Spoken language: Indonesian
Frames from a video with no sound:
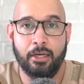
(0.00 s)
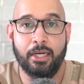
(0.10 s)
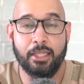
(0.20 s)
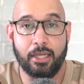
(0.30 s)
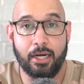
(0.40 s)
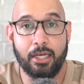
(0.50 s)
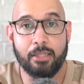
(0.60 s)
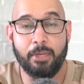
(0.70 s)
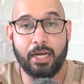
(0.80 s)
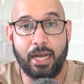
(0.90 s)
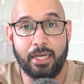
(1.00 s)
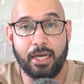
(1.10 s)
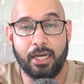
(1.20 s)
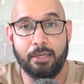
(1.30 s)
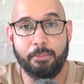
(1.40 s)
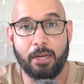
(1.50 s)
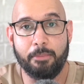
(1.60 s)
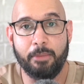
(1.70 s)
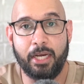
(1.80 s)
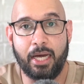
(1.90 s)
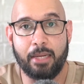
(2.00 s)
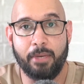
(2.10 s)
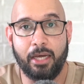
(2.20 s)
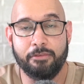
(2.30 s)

dan terlihat berkali-kali para pemain Arema